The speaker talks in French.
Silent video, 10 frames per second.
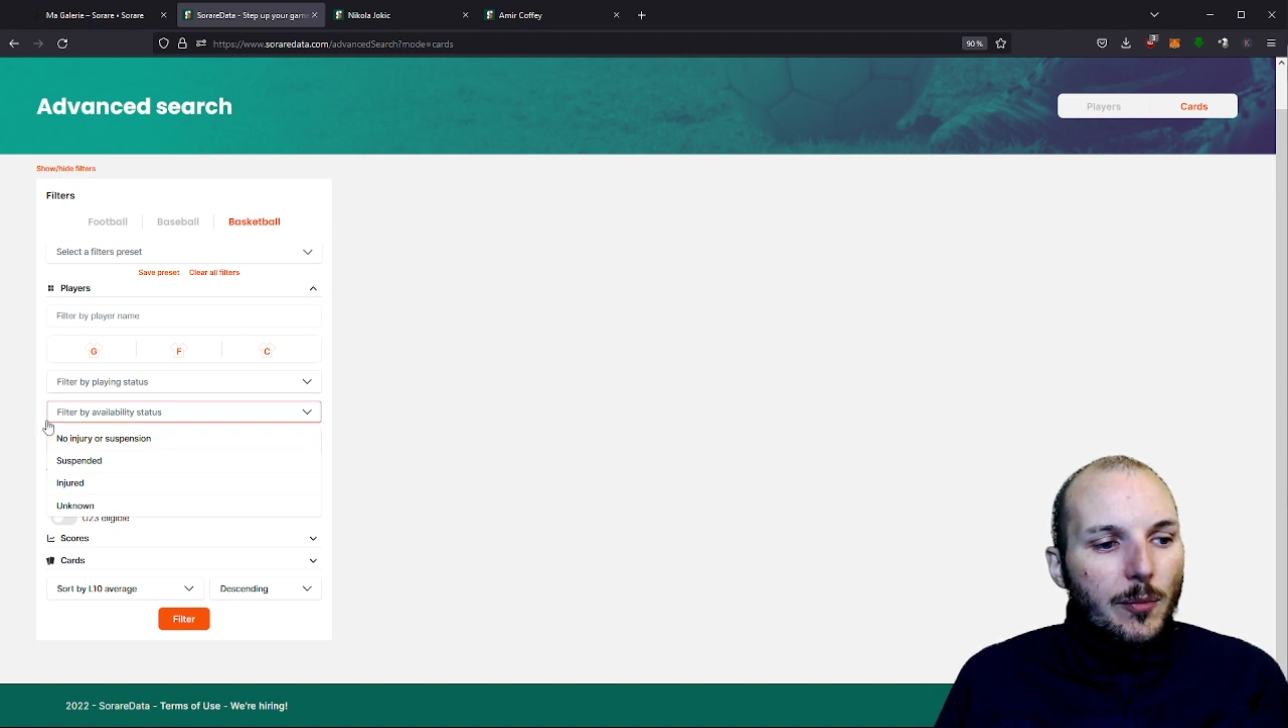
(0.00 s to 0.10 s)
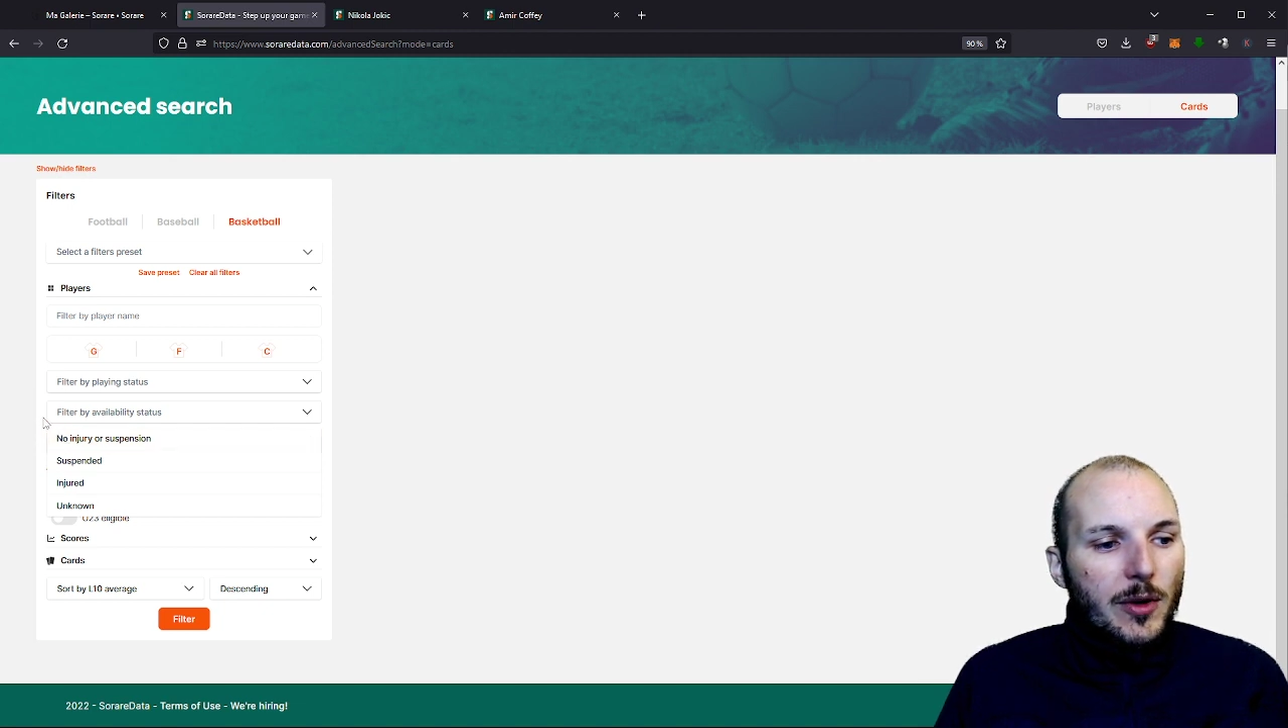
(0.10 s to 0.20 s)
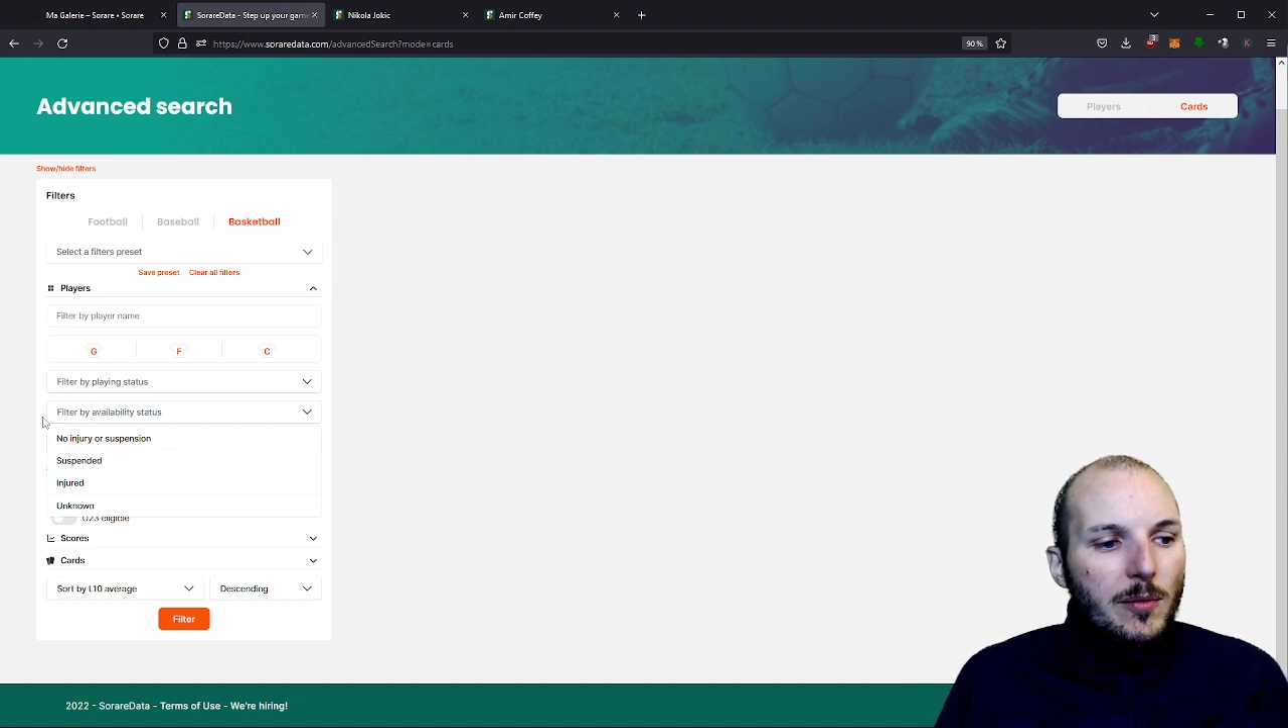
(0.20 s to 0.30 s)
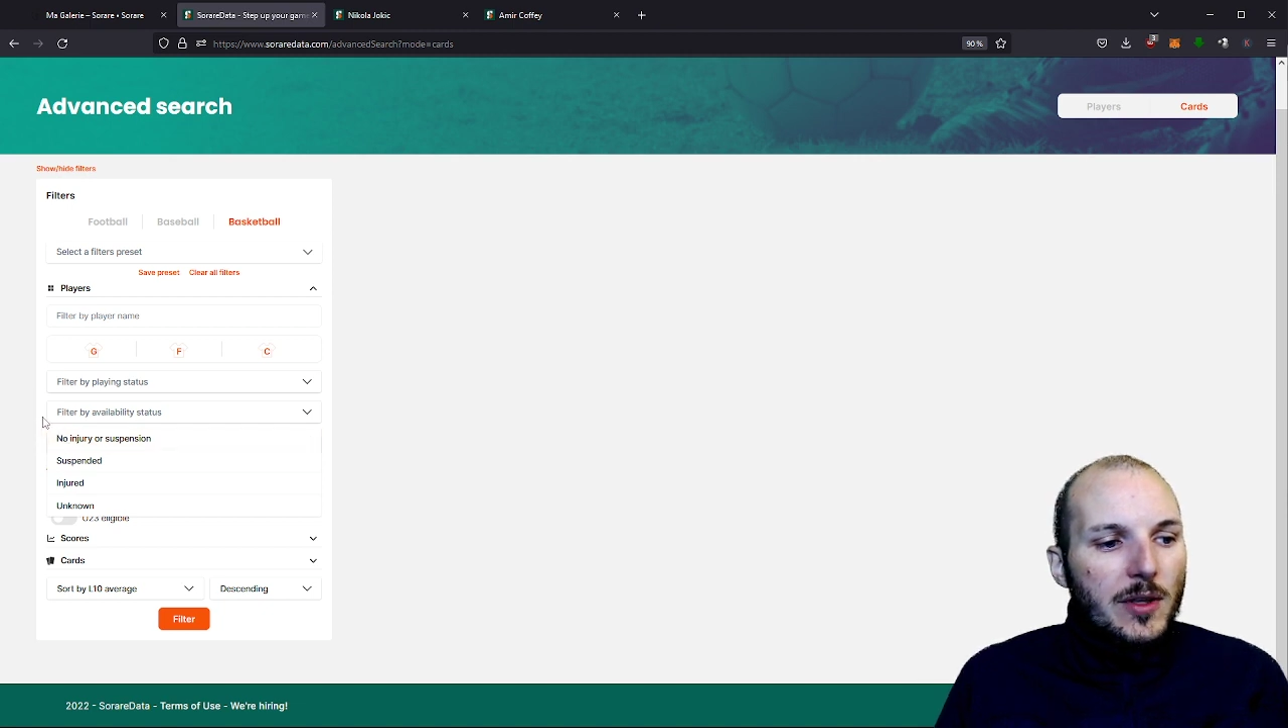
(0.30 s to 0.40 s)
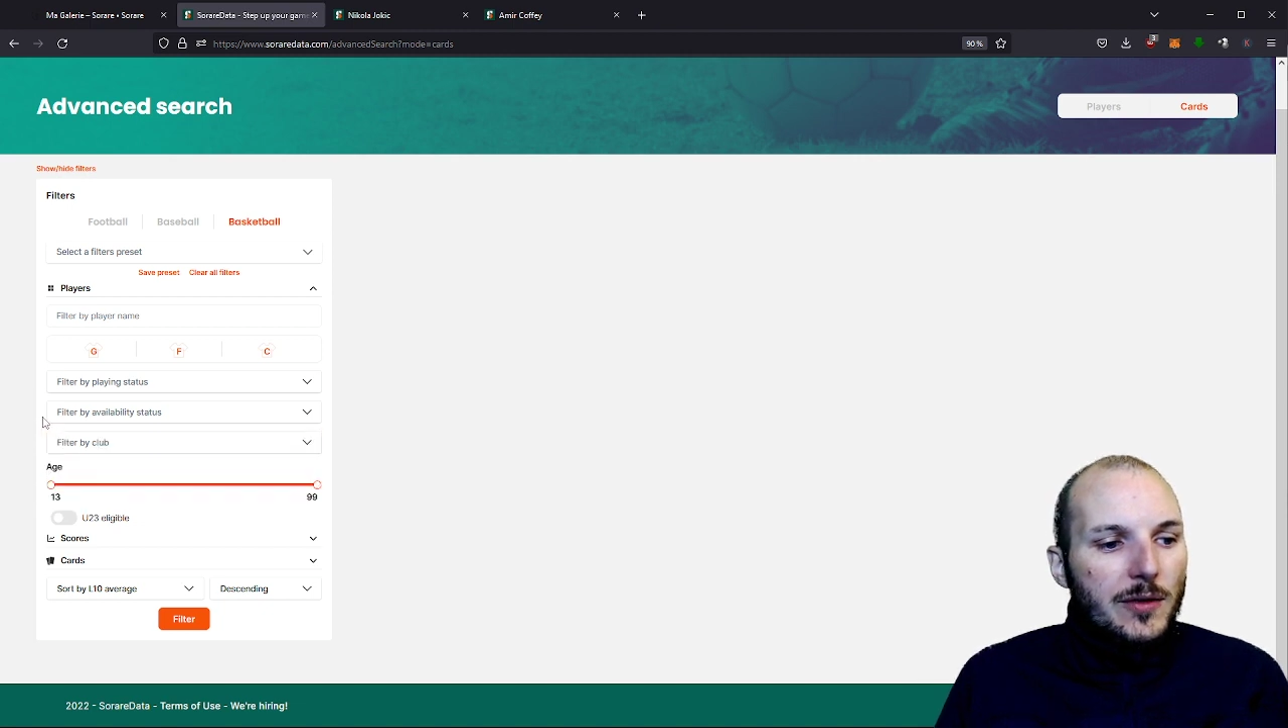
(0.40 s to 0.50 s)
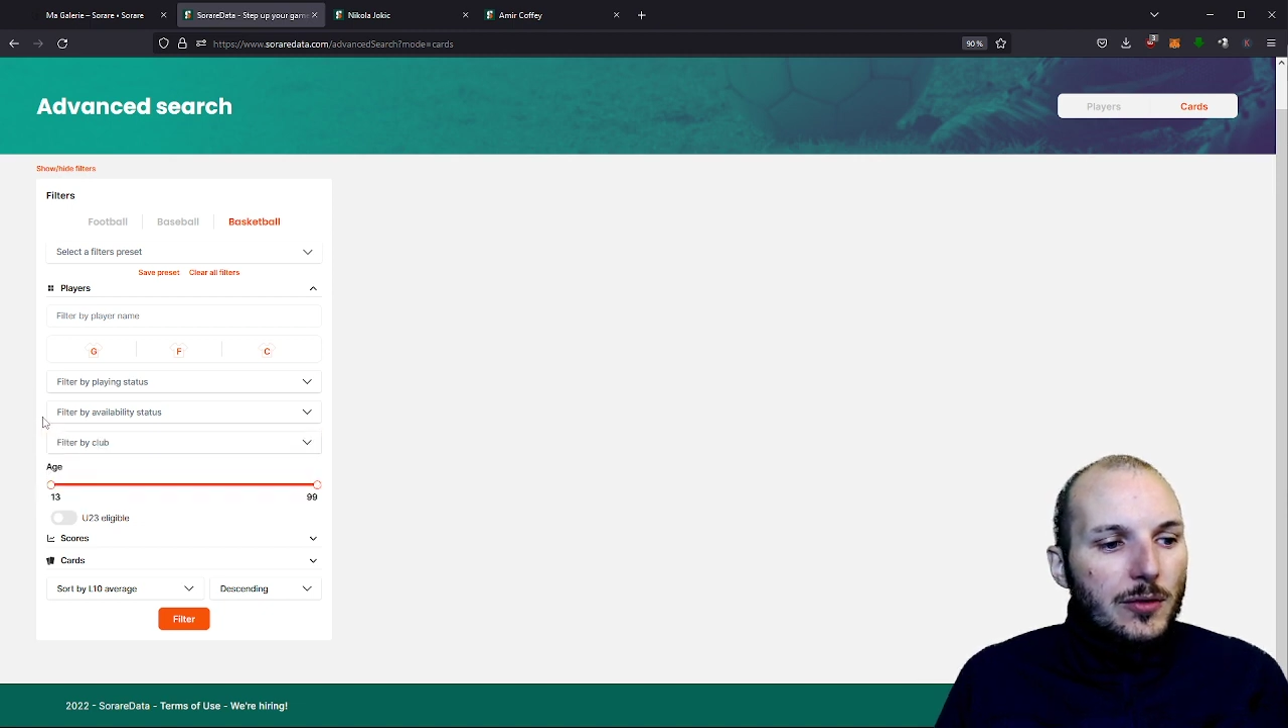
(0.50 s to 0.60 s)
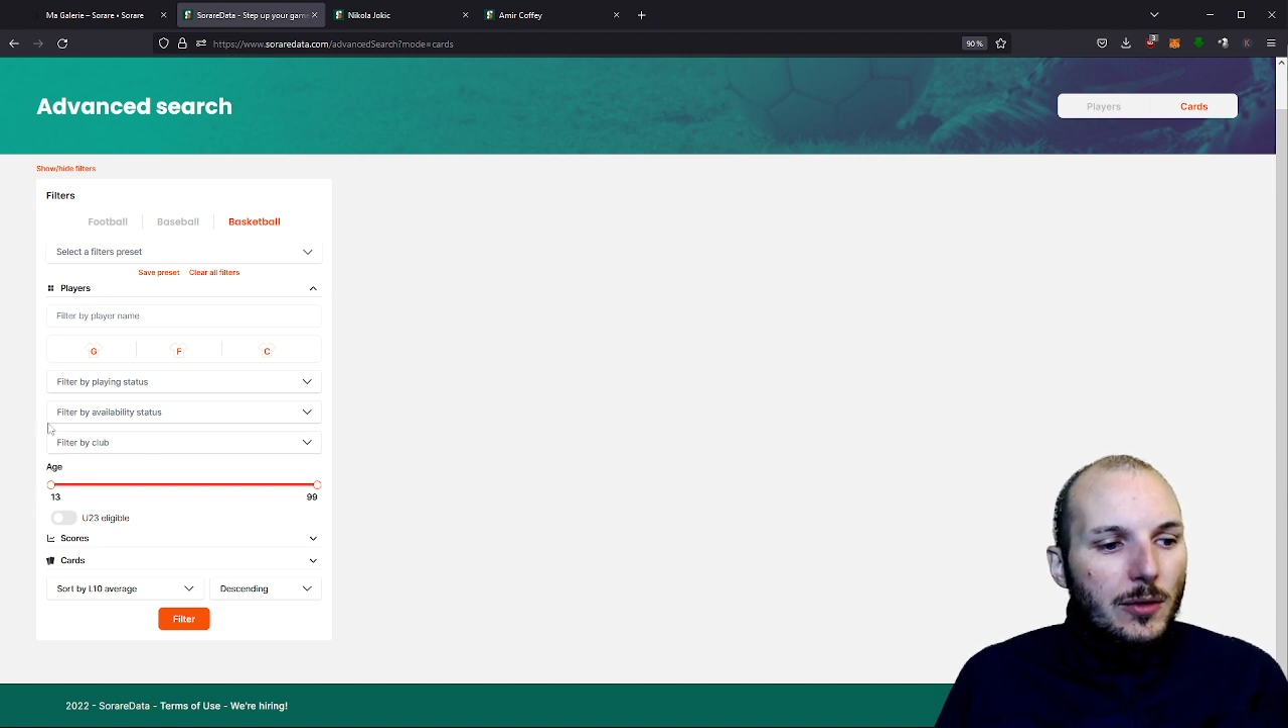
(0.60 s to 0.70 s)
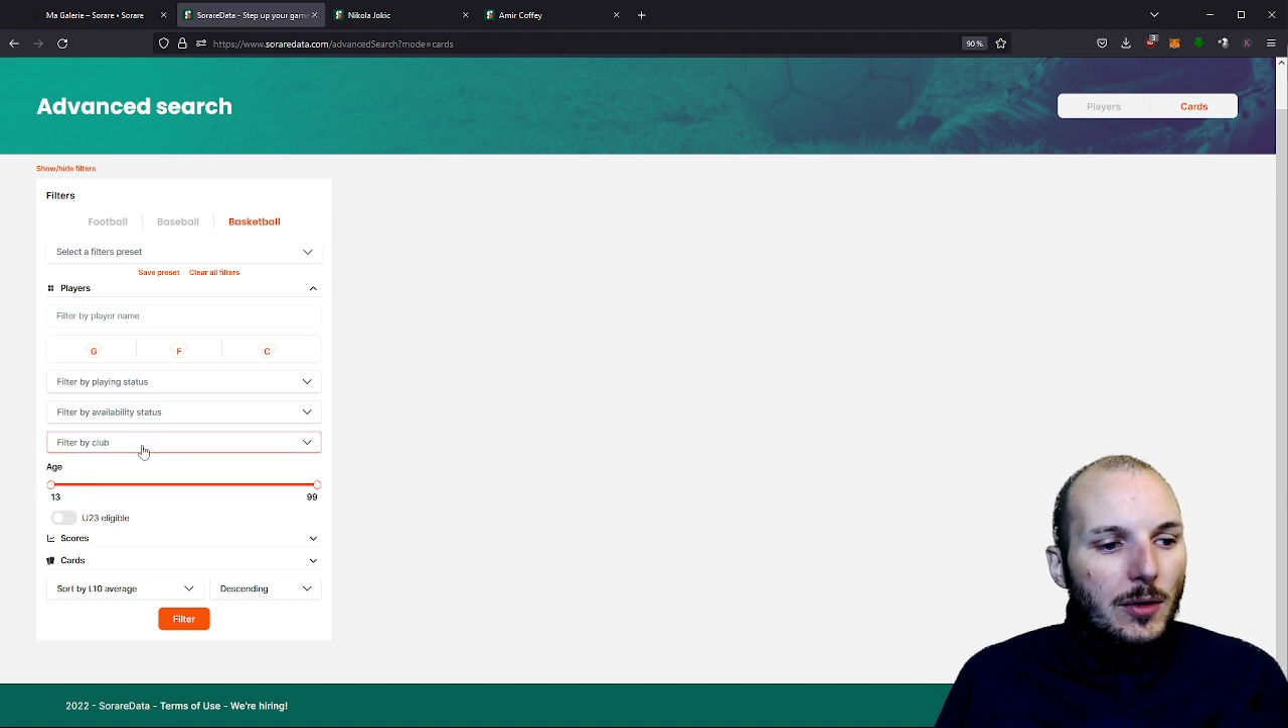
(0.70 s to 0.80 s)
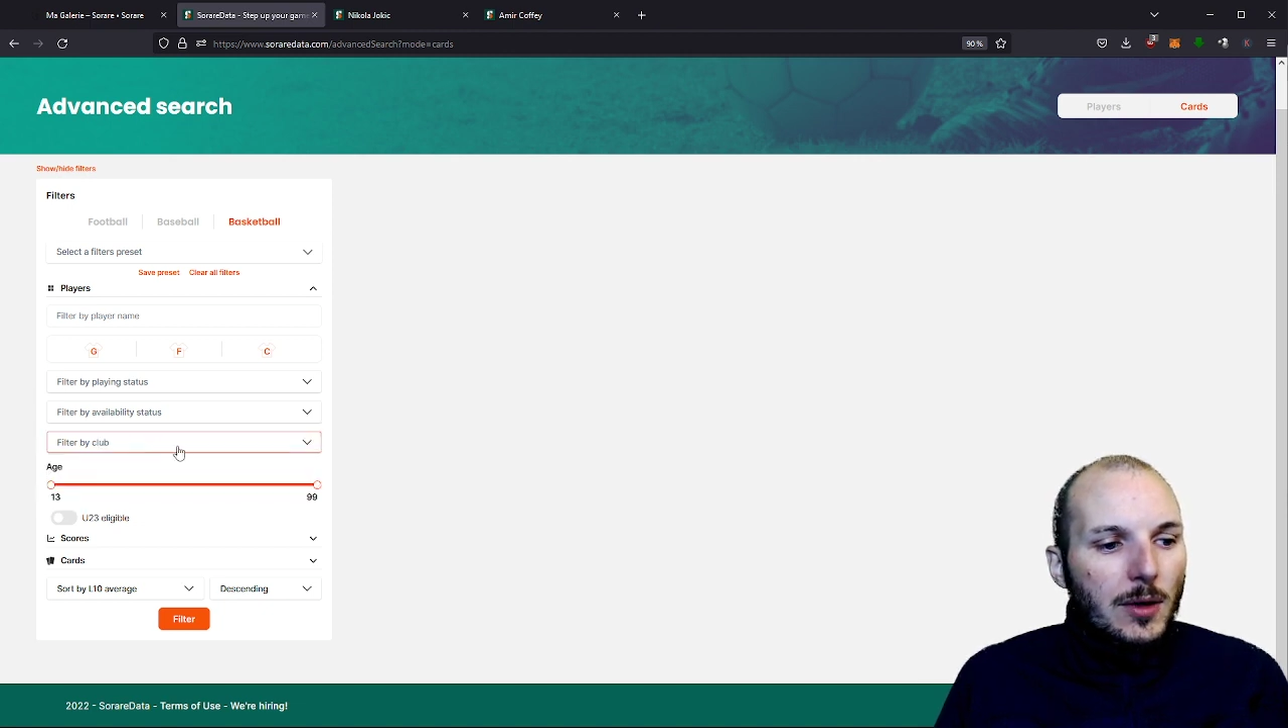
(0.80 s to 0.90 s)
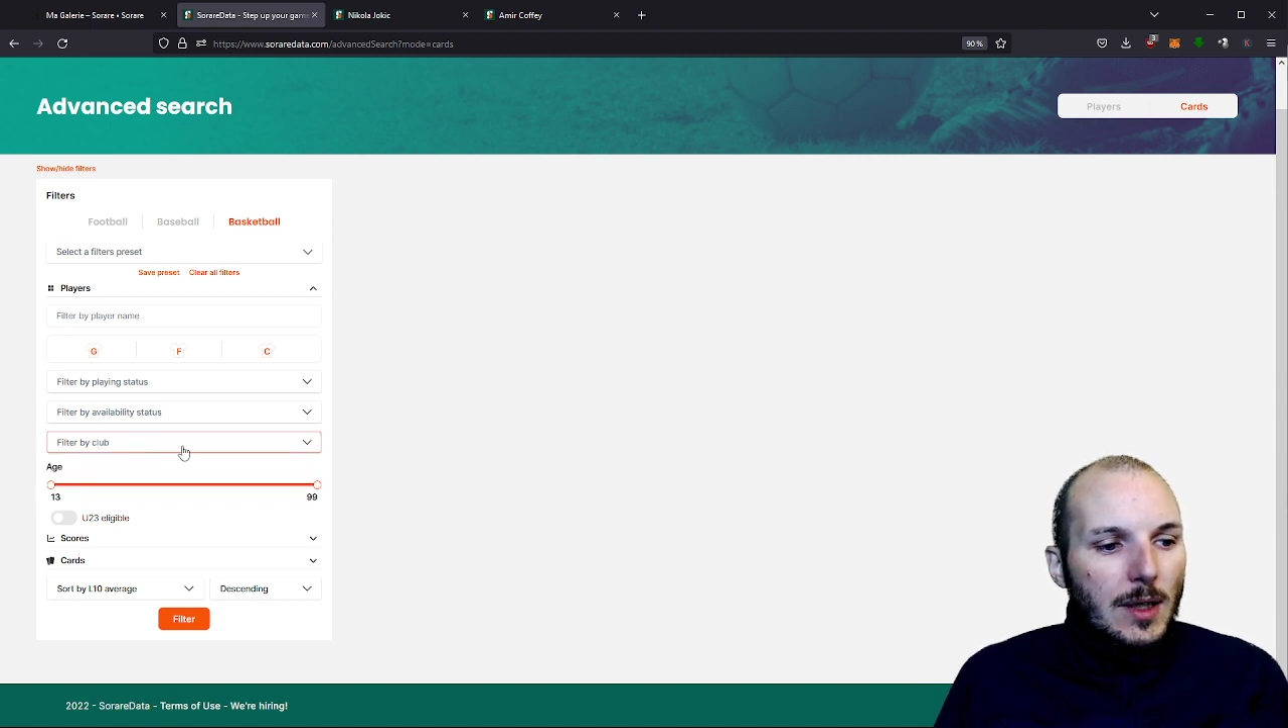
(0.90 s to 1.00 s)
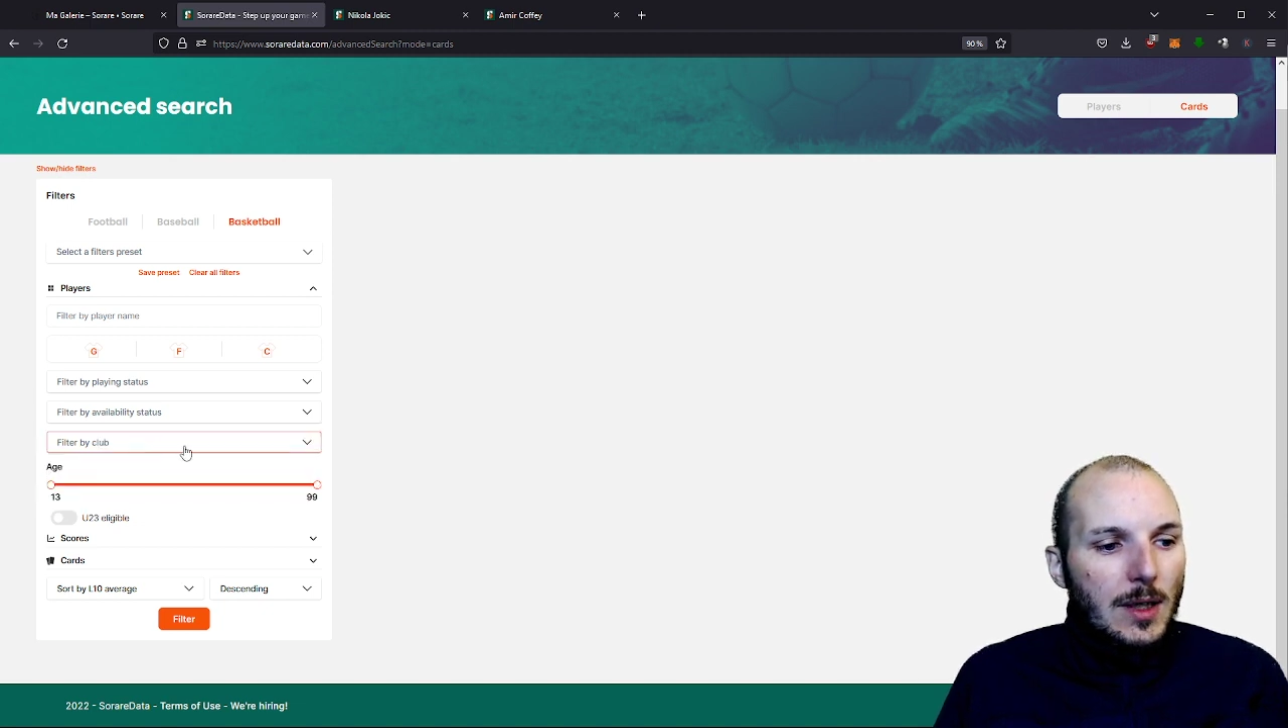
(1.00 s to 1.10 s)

pas de blessure.